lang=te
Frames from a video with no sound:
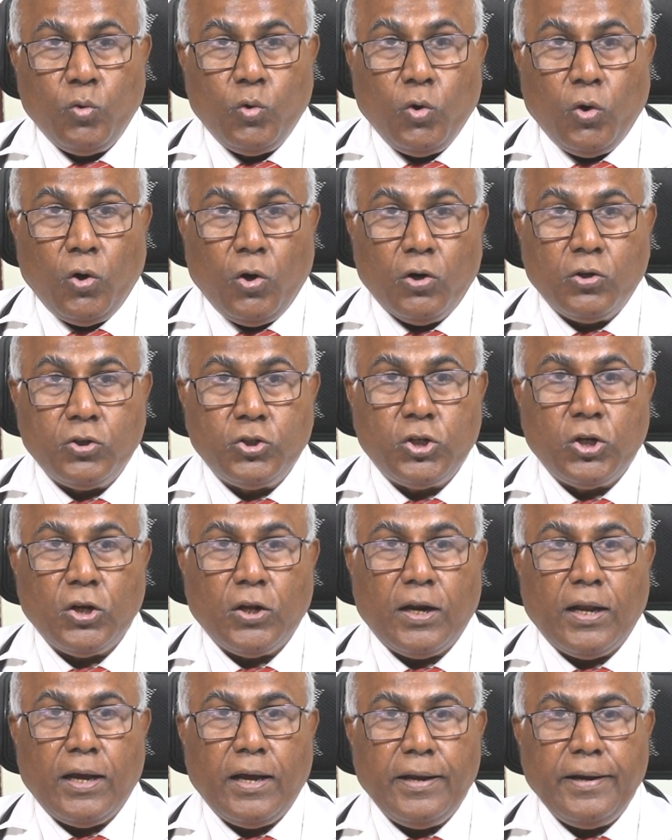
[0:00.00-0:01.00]

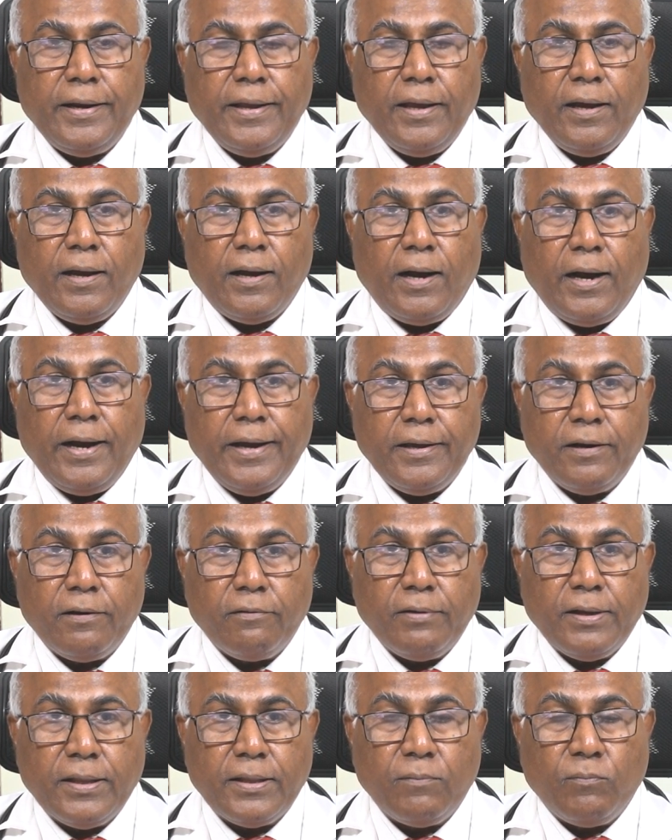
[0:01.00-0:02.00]
గోక్షుర అనే
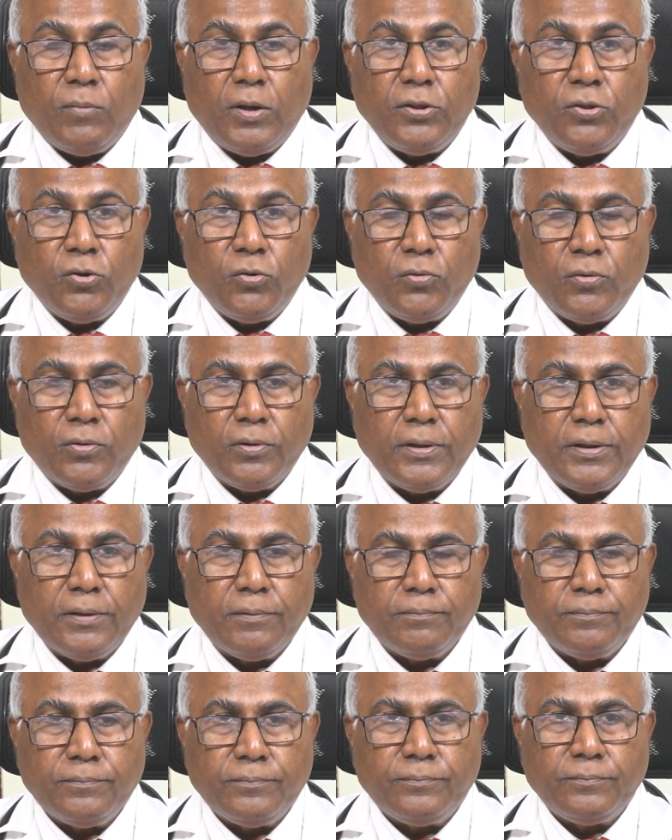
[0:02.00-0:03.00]
ఆయుర్వేద మందు ఉంటుంది
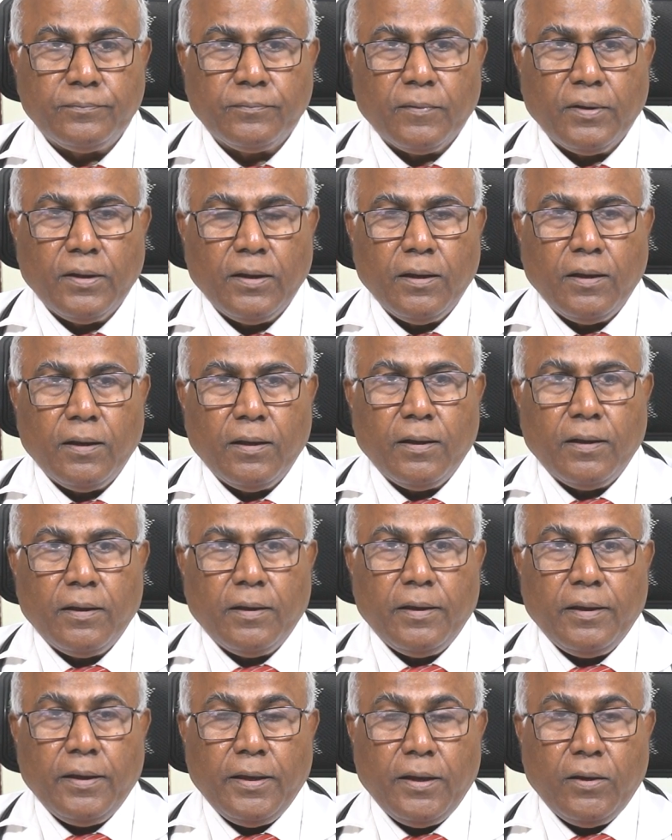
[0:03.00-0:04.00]

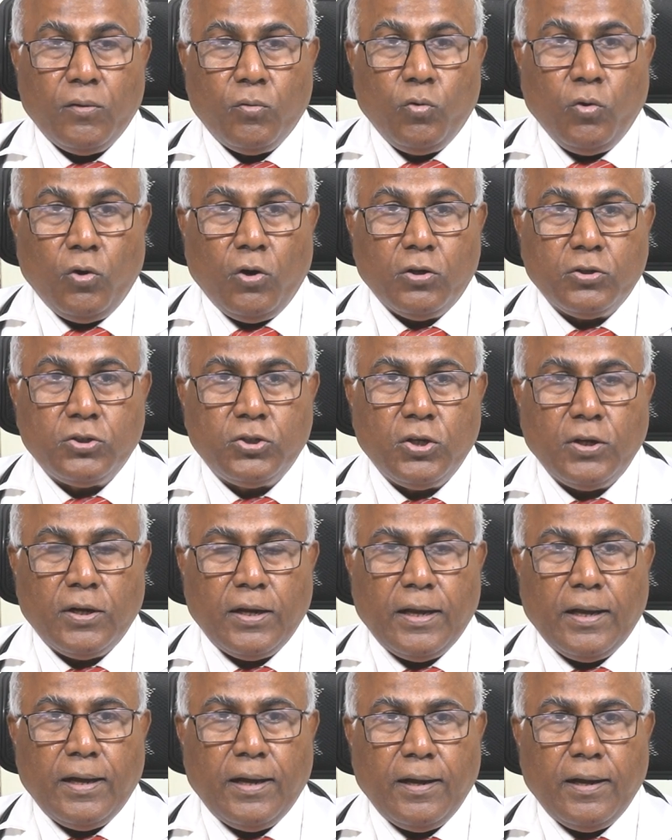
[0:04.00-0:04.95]
ఈ గోక్షుర